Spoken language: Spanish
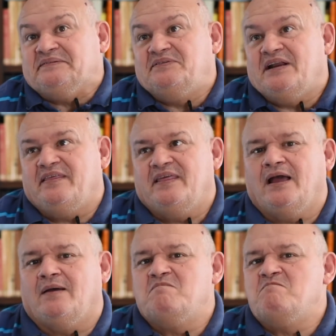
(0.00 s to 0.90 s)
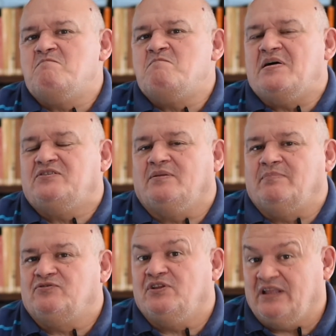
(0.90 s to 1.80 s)
una idea
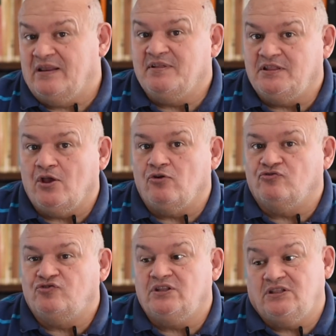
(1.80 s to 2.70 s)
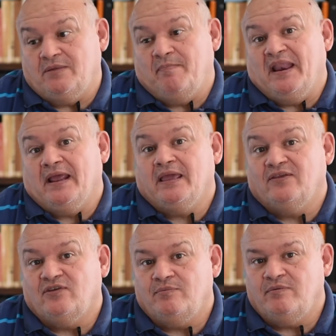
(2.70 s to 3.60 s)
mayoritariamente inconsciente de para
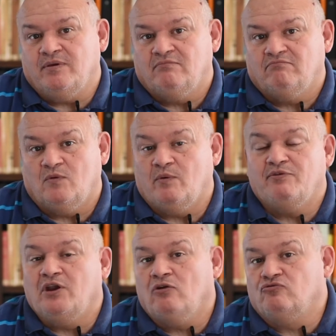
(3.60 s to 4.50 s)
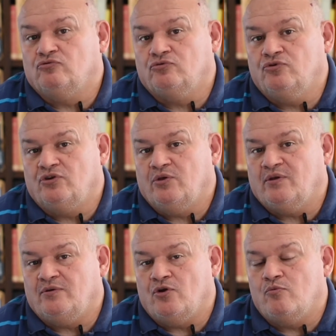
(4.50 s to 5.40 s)
qué se vive cuando en el consultorio
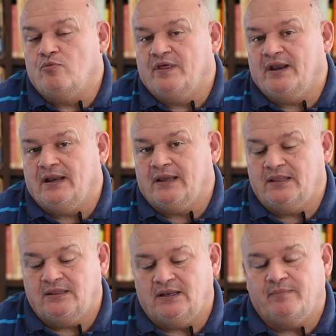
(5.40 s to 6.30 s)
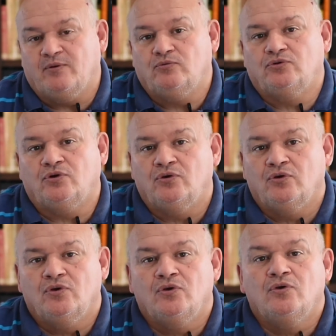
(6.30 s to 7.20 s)
quiero incomodar a la gente, le pregunto,
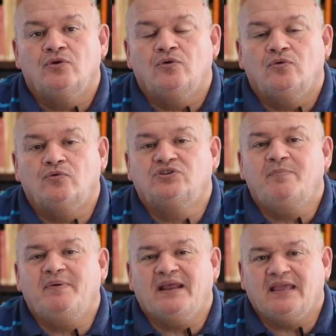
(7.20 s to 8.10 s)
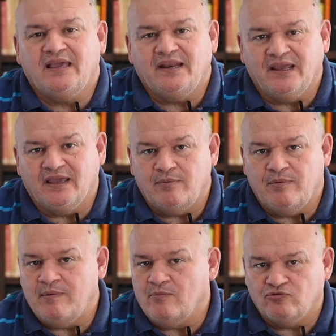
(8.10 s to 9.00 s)
¿usted para qué cree que
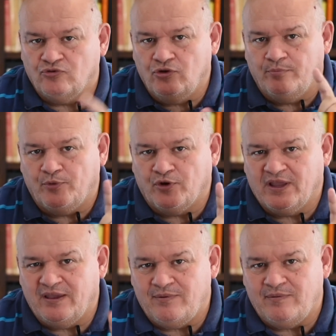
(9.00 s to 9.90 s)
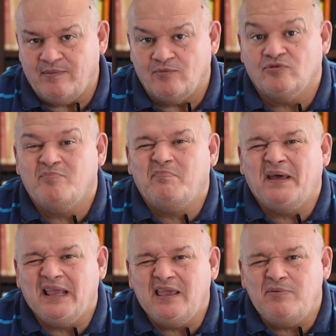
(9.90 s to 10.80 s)
vivimos? No por qué vivimos.
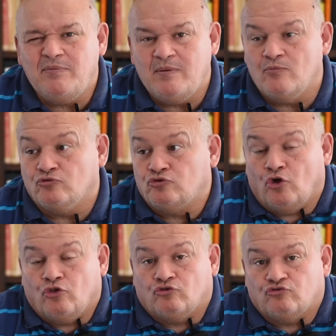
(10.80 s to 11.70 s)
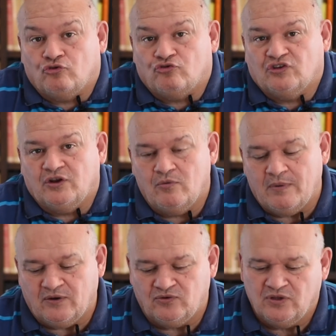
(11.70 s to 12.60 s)
¿Para qué vivimos todos los seres
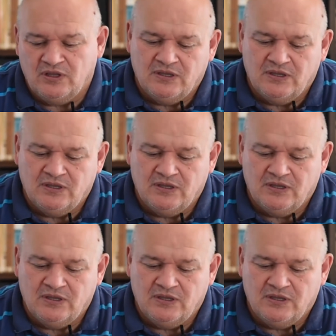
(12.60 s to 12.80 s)
humanos?